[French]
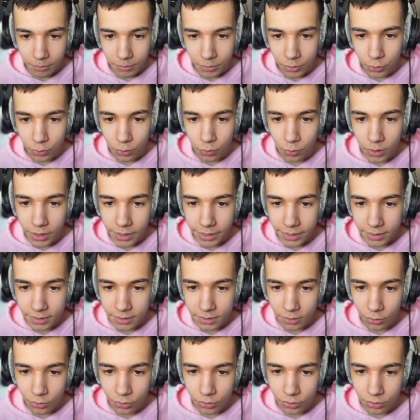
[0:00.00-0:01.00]
du coup, ouais,
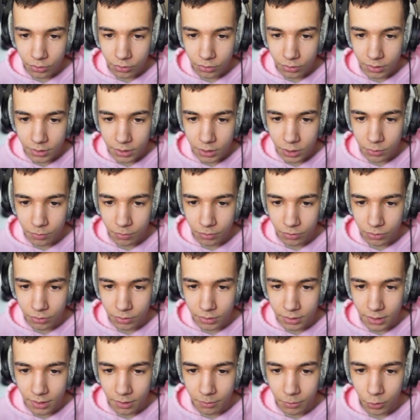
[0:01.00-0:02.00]
rester en 270, je pense que
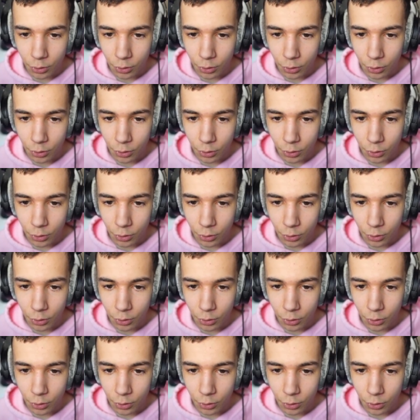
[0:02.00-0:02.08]
c'est la meilleure